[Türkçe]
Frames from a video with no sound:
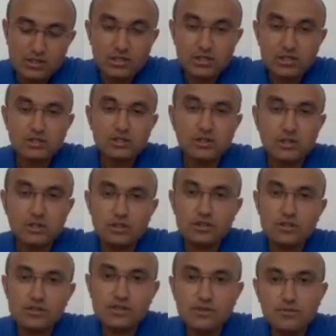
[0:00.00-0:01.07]
arkadaşlar
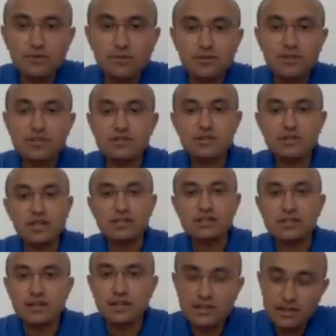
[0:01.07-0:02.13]
e, simple
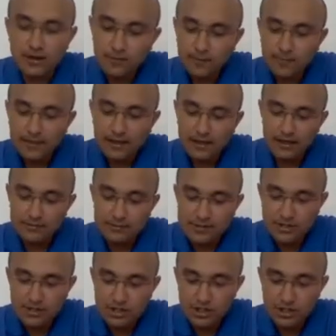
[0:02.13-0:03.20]
present tense'lerde
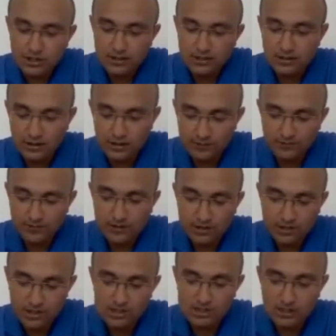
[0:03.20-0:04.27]
emizar
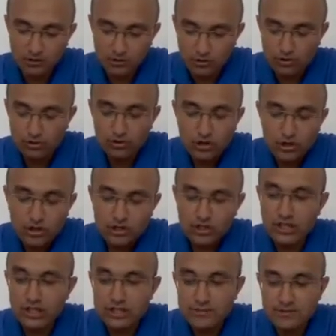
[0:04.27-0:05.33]
şeklinde işleniyor.
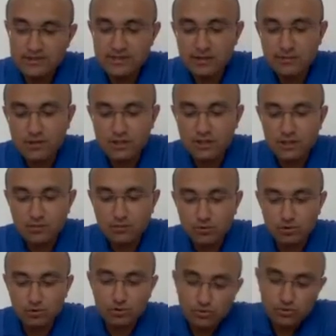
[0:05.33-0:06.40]
Geçmiş
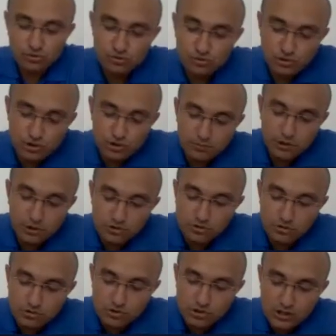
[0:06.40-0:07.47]
zamanda bu
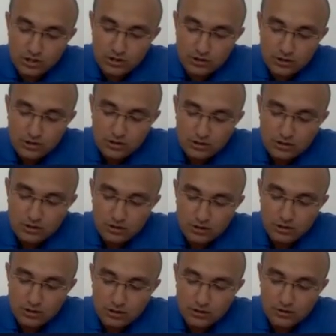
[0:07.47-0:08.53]
e, biliyorsunuz ki
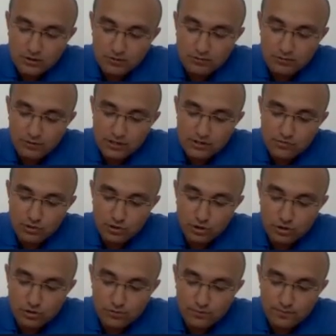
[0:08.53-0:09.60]
e, was